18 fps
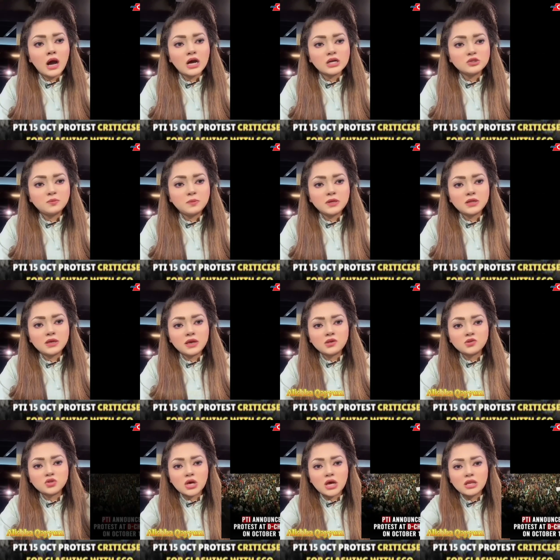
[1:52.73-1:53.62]
आज
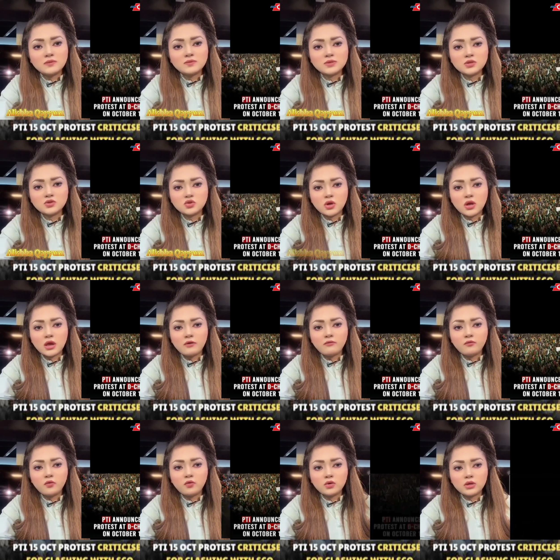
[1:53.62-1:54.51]
पीटीआई की जानब से जो
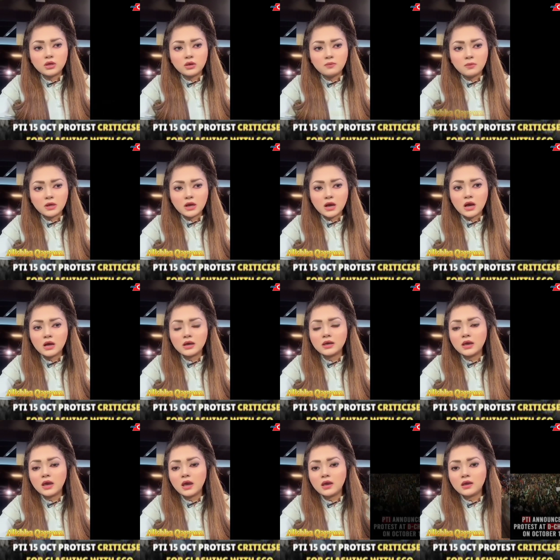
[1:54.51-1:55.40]
है वो ये भी
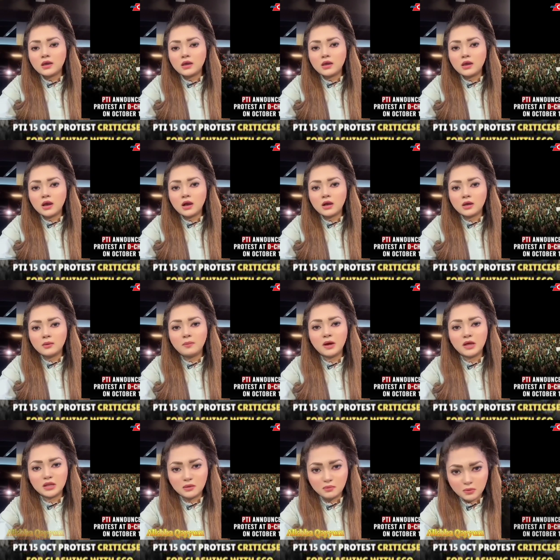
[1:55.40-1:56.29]
कहा गया है कि
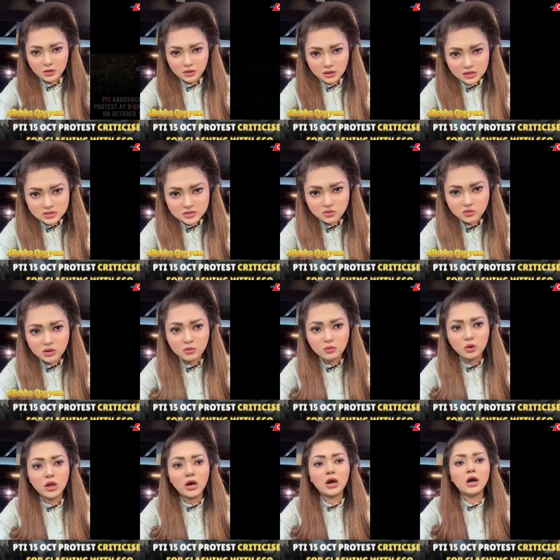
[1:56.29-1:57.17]
अगर बानी पीटीआई से
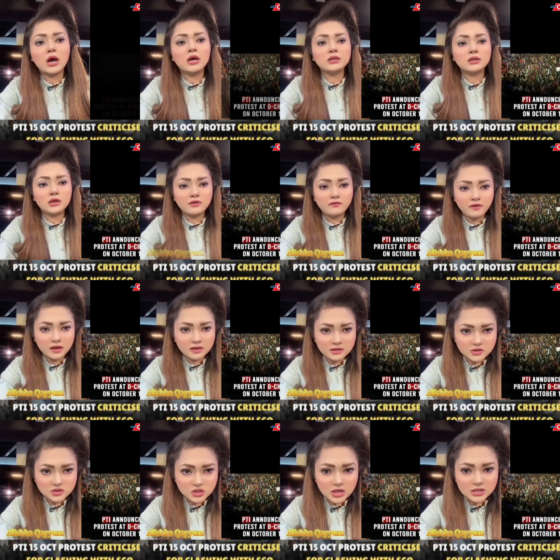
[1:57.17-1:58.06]
उनकी मुलाकात
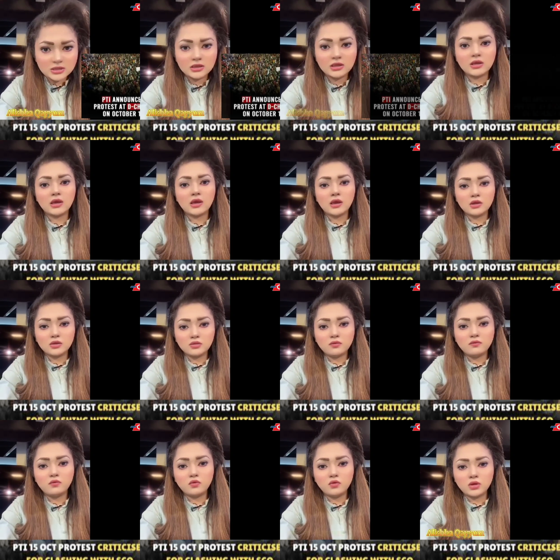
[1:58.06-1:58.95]
करवा दी जाती है
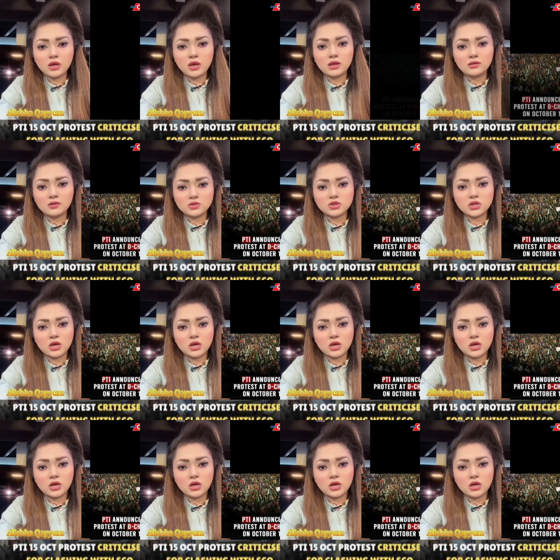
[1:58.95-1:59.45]
तो वो ये